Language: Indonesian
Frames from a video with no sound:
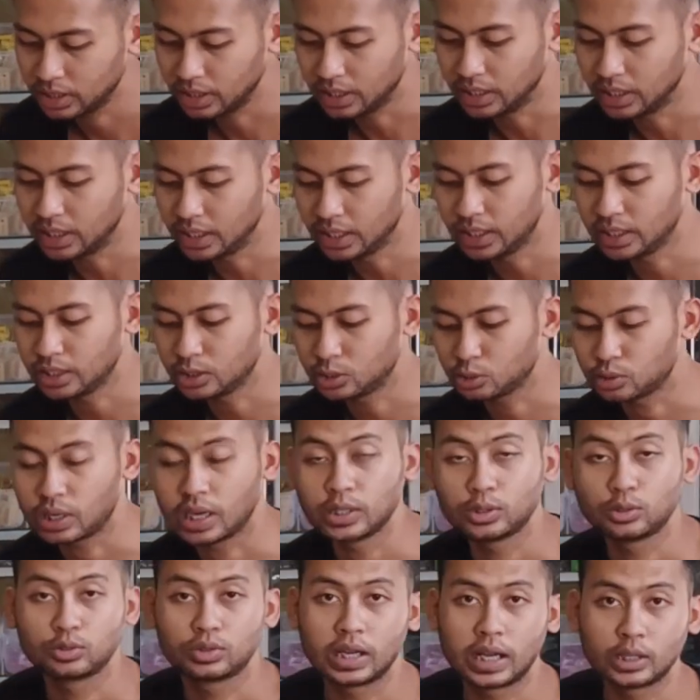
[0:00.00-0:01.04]
Ini juga
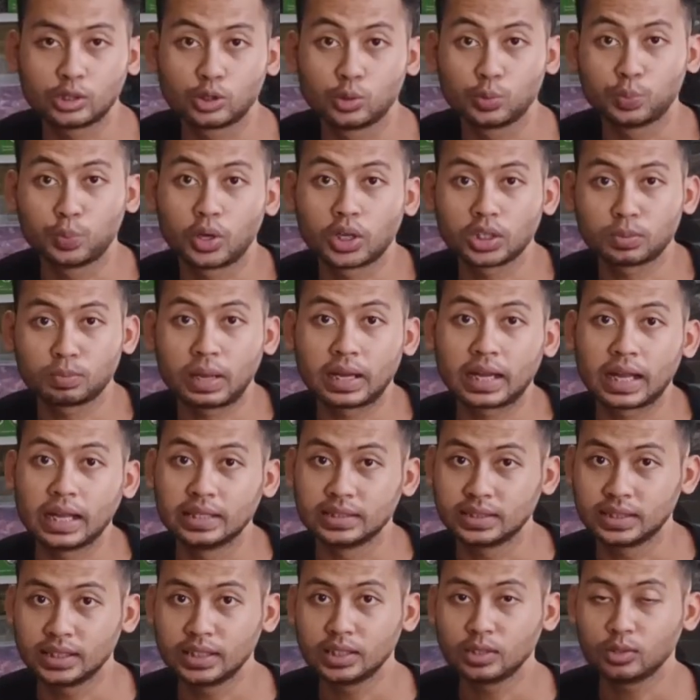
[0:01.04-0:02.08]
sudah support
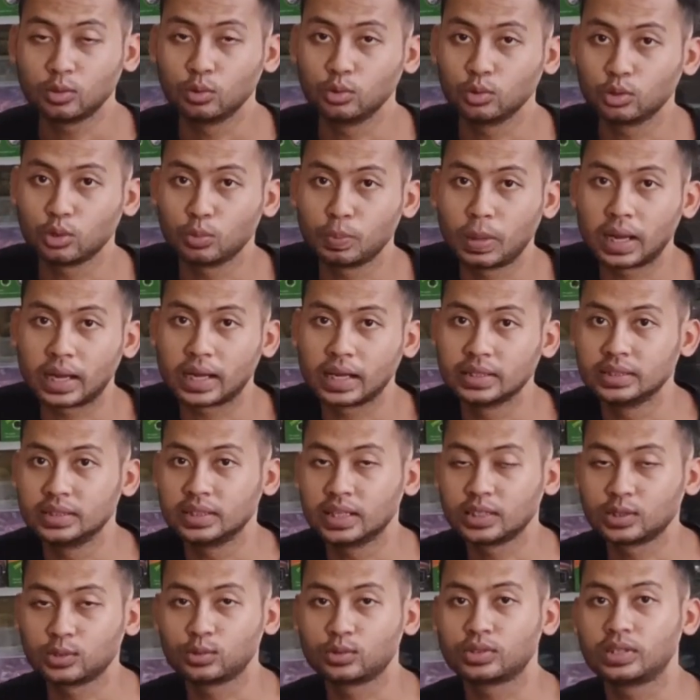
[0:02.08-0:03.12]
magazine, untuk
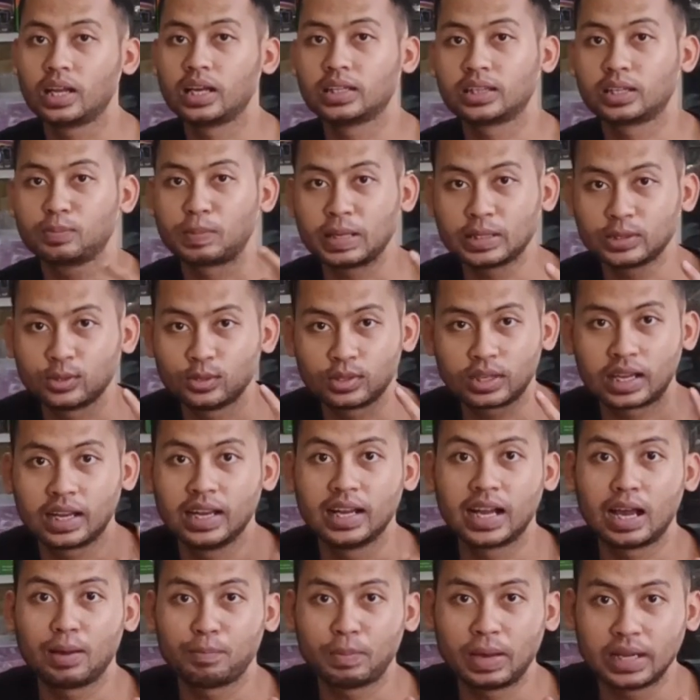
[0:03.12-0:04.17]
magazinnya sudah termasuk
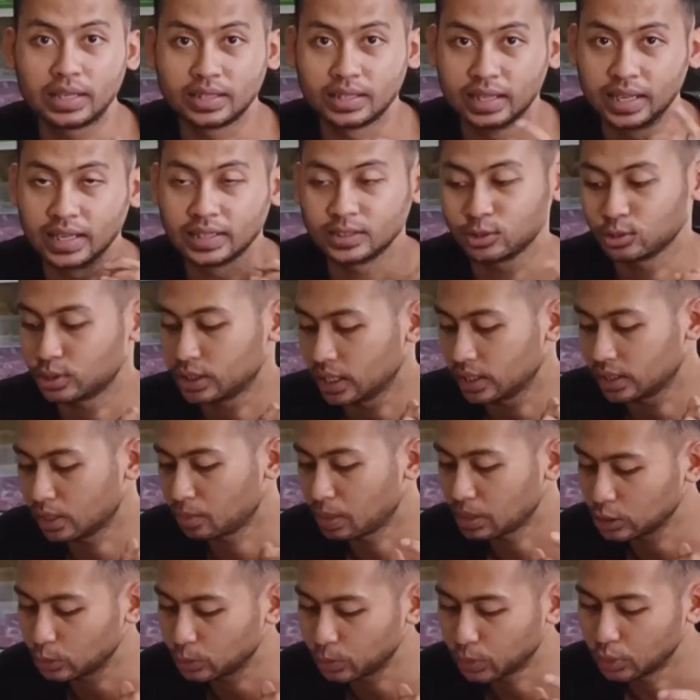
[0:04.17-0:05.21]
kelengkapan ya, sudah
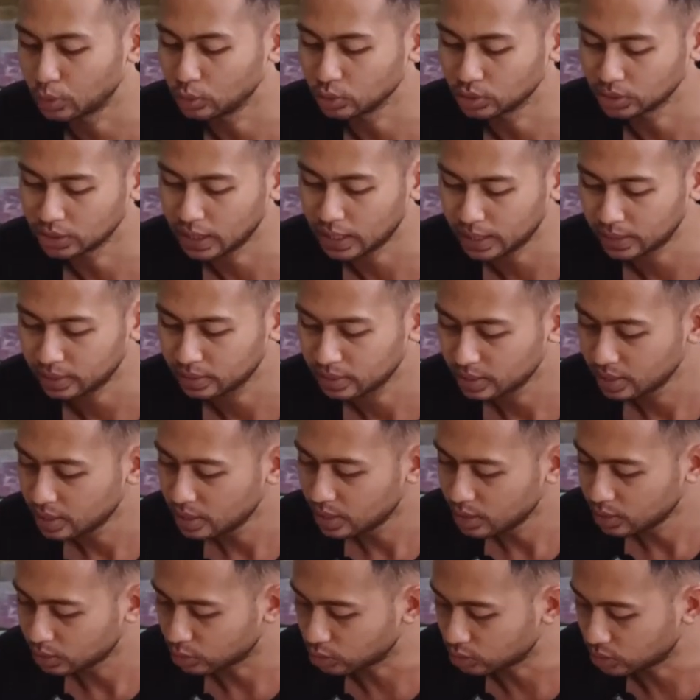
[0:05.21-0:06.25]
termasuk bonusnya.
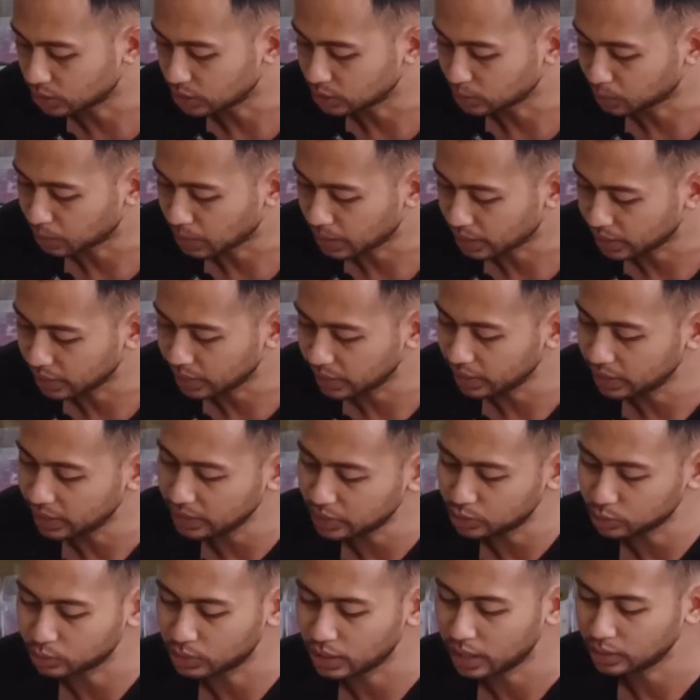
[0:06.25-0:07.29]
Terus di sebelah kiri ini
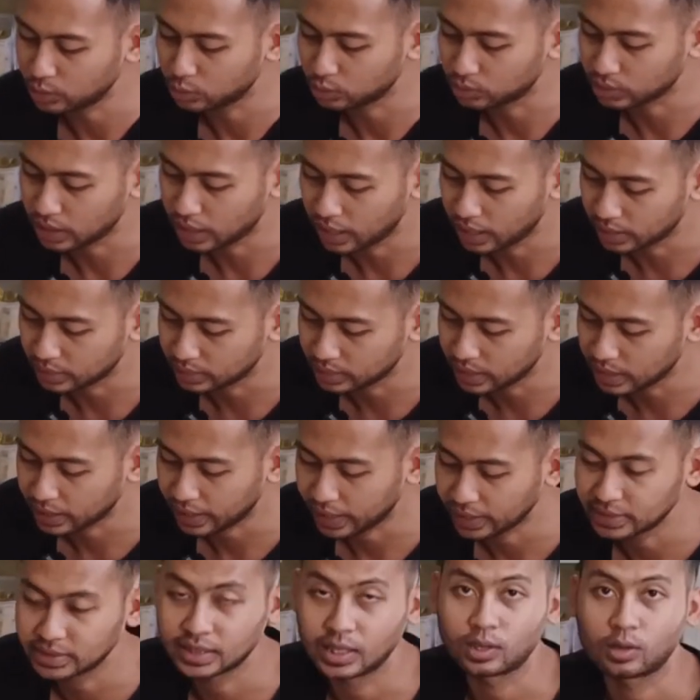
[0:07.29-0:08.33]
juga sudah ada
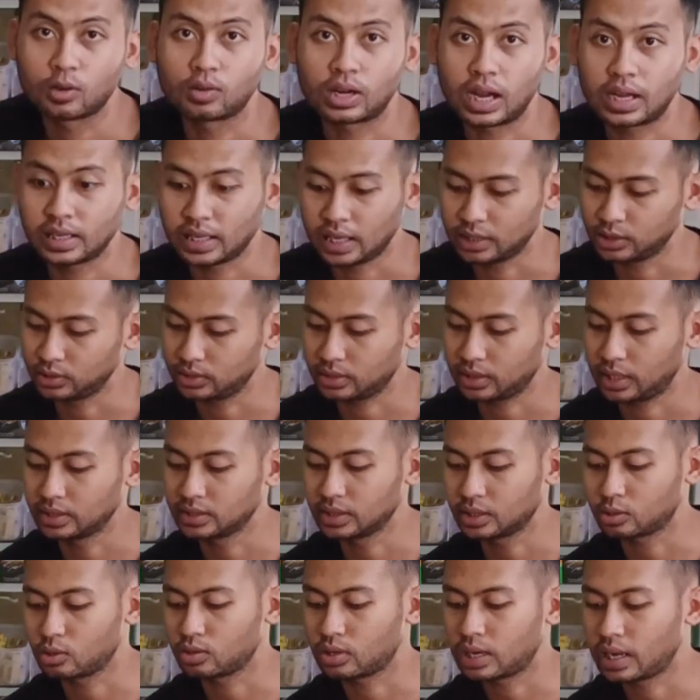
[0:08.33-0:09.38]
cancel kokangnya,
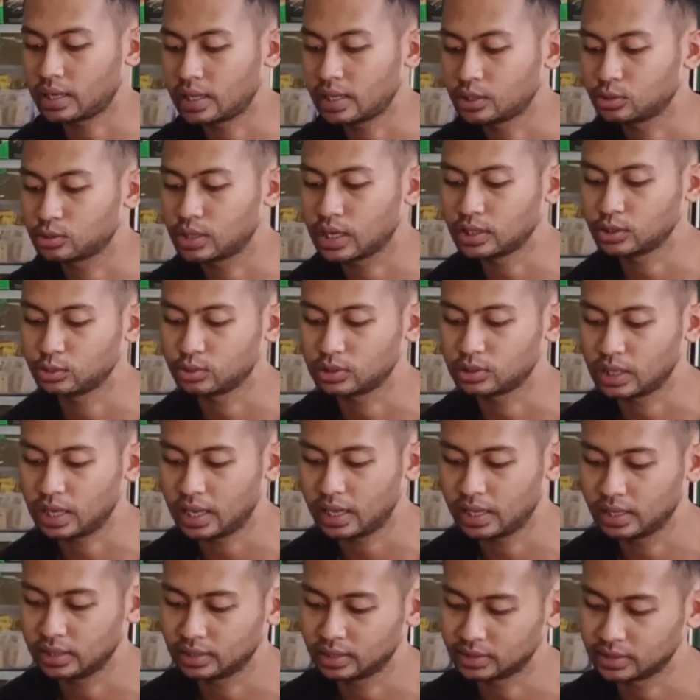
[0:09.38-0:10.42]
Cancel kokangnya juga sudah
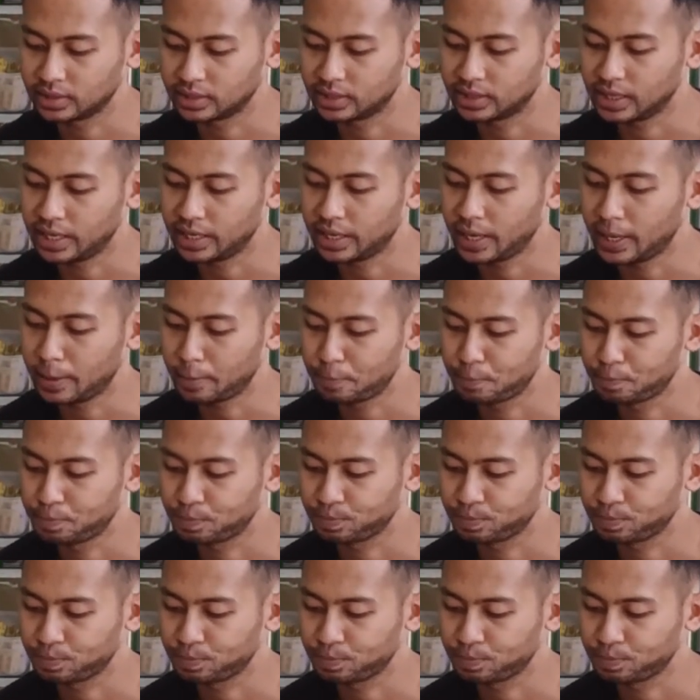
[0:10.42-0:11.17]
tersedia ya.